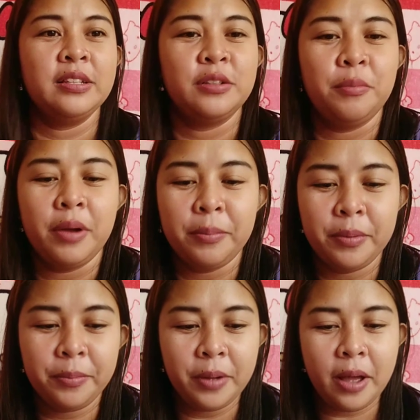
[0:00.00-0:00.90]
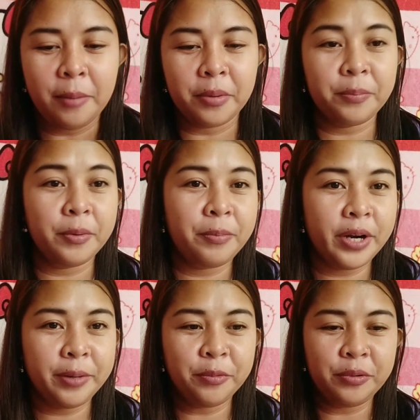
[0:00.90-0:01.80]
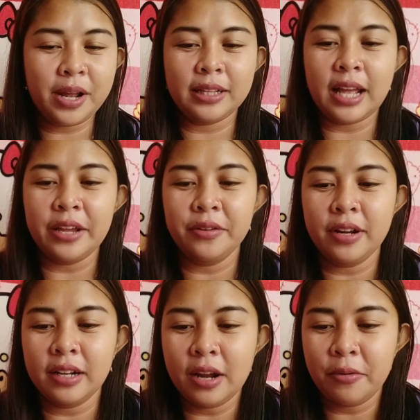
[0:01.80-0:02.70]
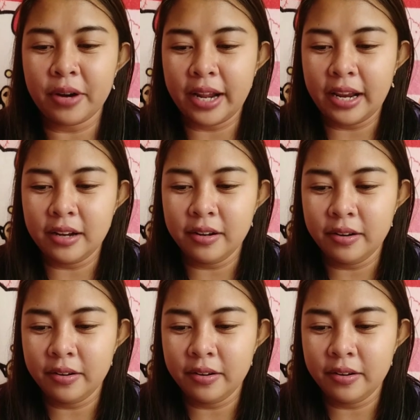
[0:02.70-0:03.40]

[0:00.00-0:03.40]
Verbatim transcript: So, magb burn muna tayo ng laurel.